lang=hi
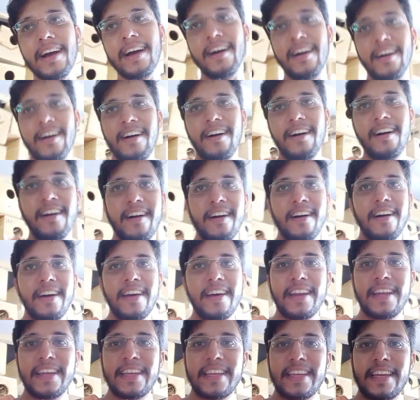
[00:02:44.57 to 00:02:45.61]

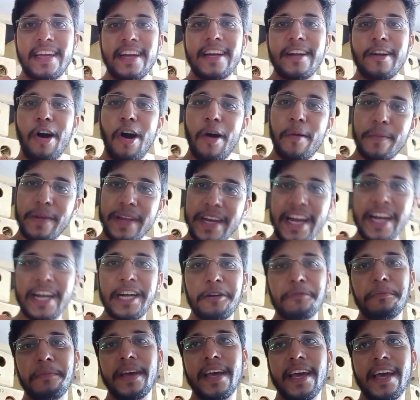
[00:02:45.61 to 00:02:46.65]
और ये
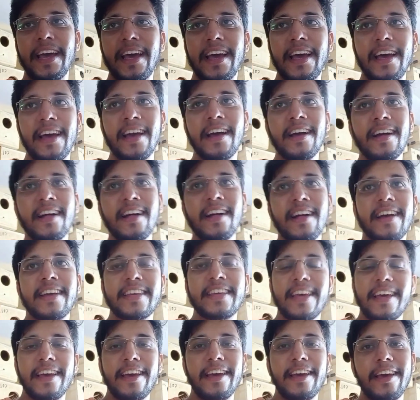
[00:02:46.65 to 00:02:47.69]
डोमिनेंट में है
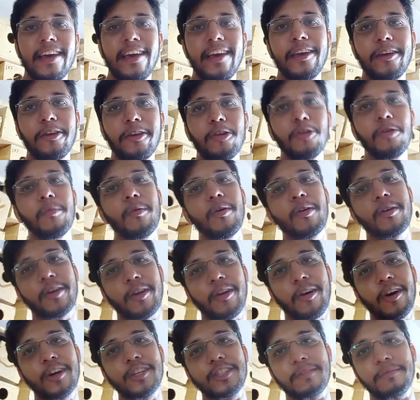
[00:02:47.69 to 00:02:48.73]
ये ह्यूमो
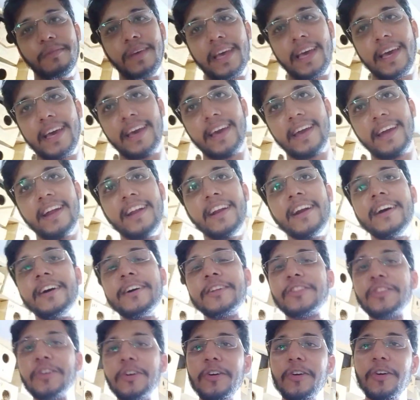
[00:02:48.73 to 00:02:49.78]
क्रॉस में है
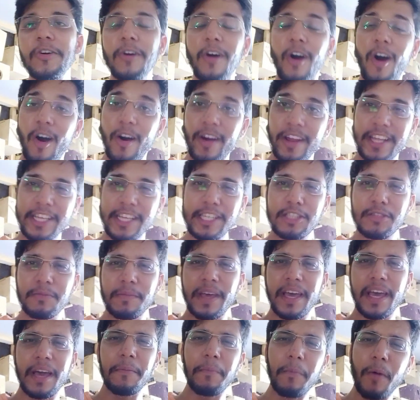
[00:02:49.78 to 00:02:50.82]
तो ऑरेंज
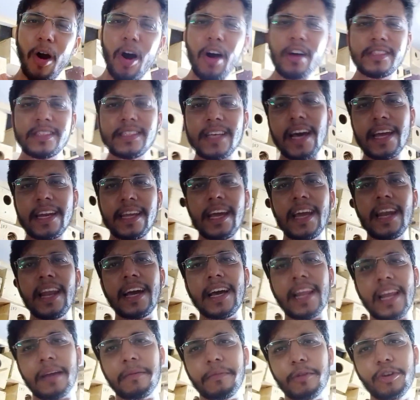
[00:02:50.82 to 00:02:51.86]
में है बहुत सारी
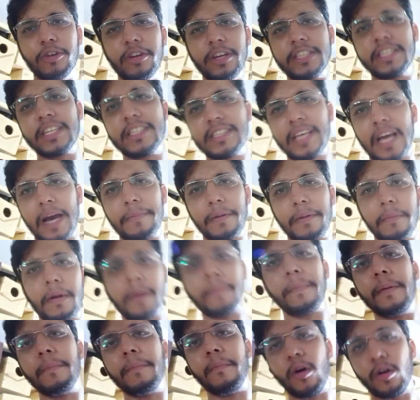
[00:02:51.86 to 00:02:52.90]
अलग अलग म्यूटेशन यहाँ पे
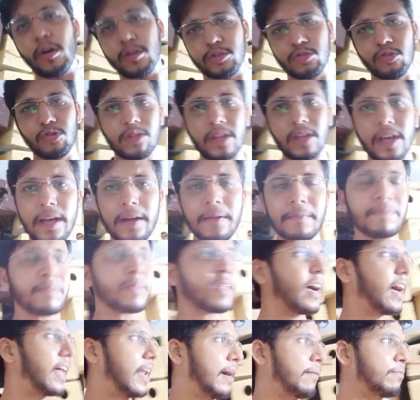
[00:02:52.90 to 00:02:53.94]
हमारे पास मौजूद है
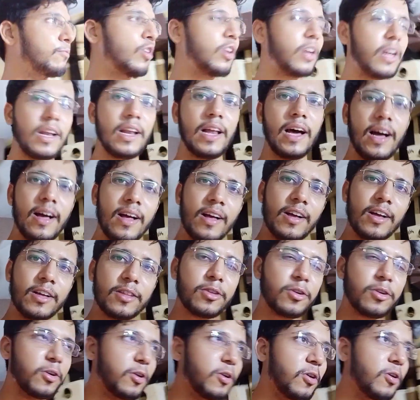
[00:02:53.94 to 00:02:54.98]
अल्हम्दुलिल्लाह
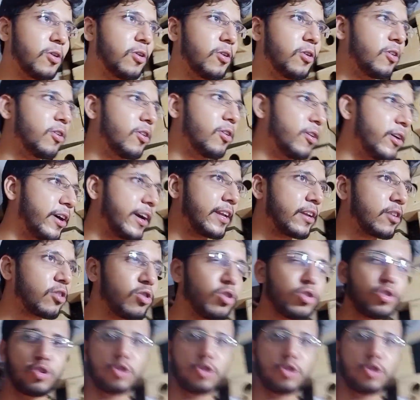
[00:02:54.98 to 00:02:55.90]
तो इनको